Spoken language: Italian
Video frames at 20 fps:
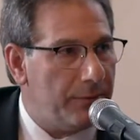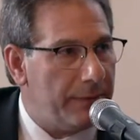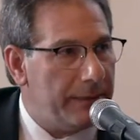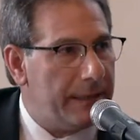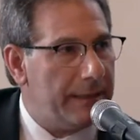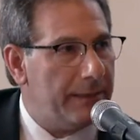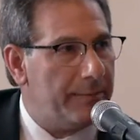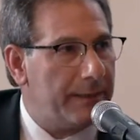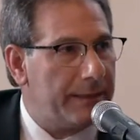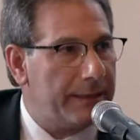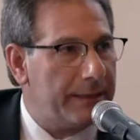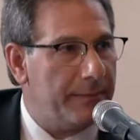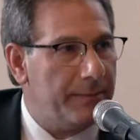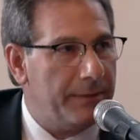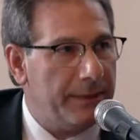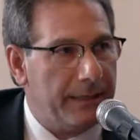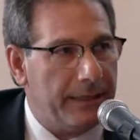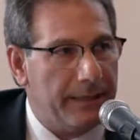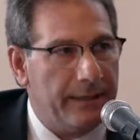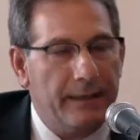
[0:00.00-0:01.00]
Quindi da parte
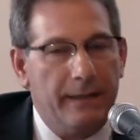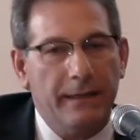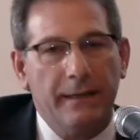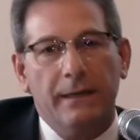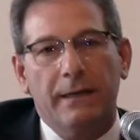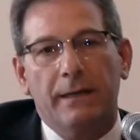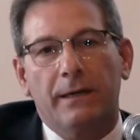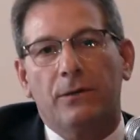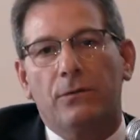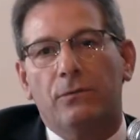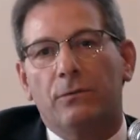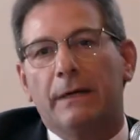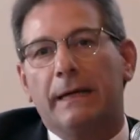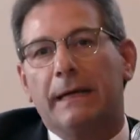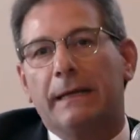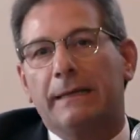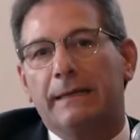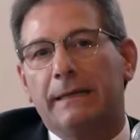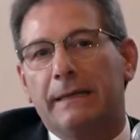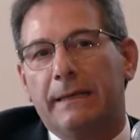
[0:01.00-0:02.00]
mia un
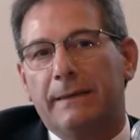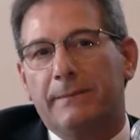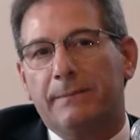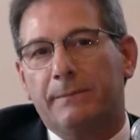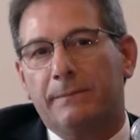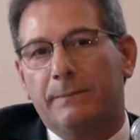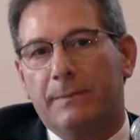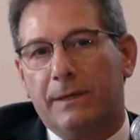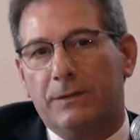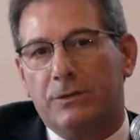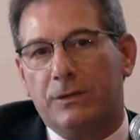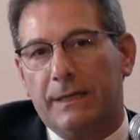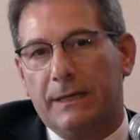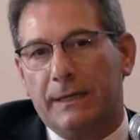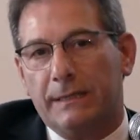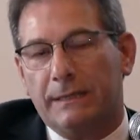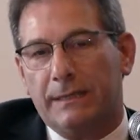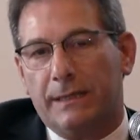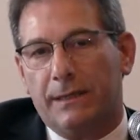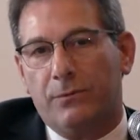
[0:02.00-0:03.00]
grande
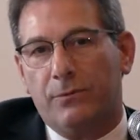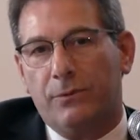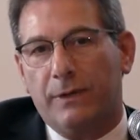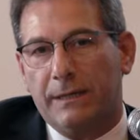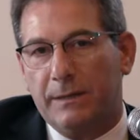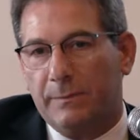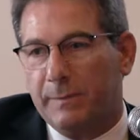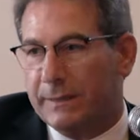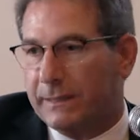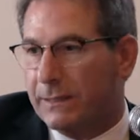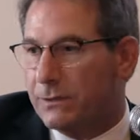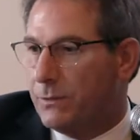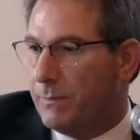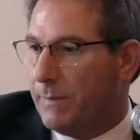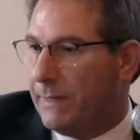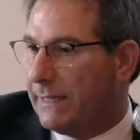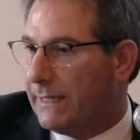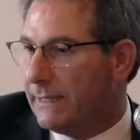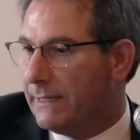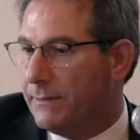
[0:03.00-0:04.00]
piacere essere qui e di
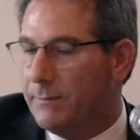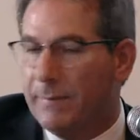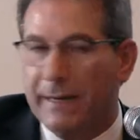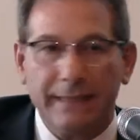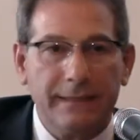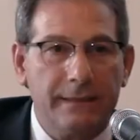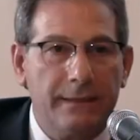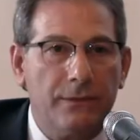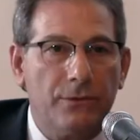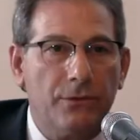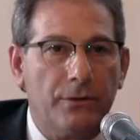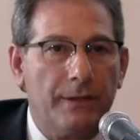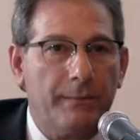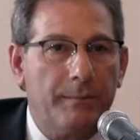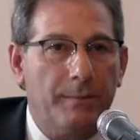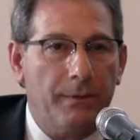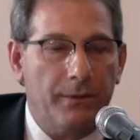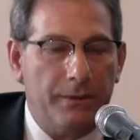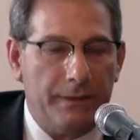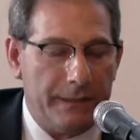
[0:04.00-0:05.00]
partecipare al dibattito che
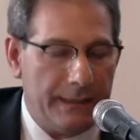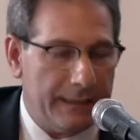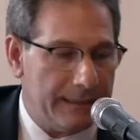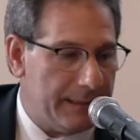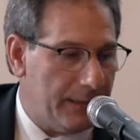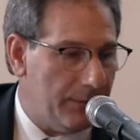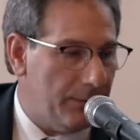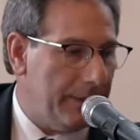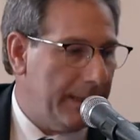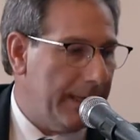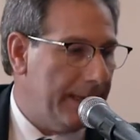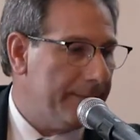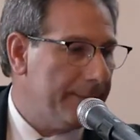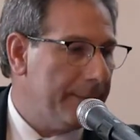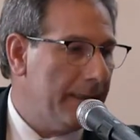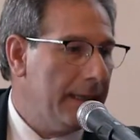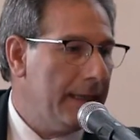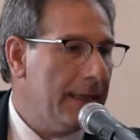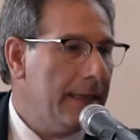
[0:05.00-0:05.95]
poi ne seguirà.